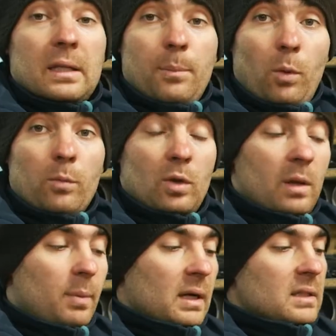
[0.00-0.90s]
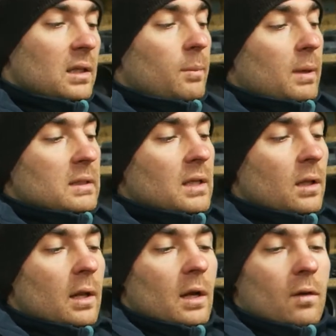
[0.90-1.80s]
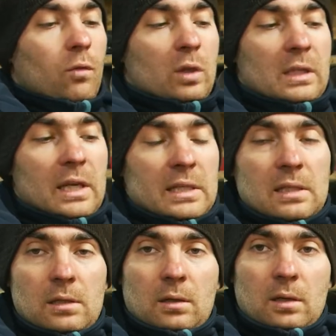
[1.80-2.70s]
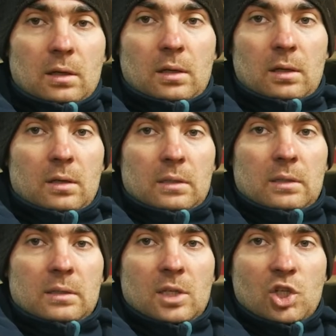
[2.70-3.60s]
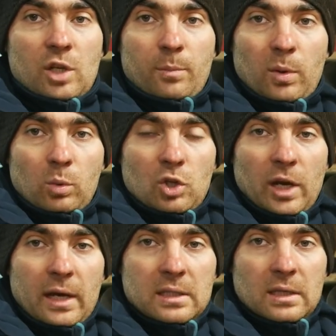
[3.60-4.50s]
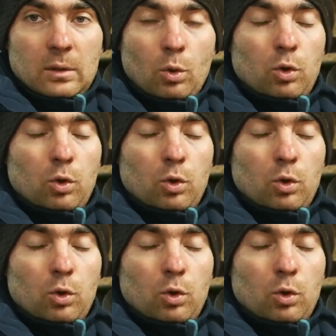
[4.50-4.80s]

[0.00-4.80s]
Не помню, ли показал, не показал. Вот есть э, зажим, получается. Ну,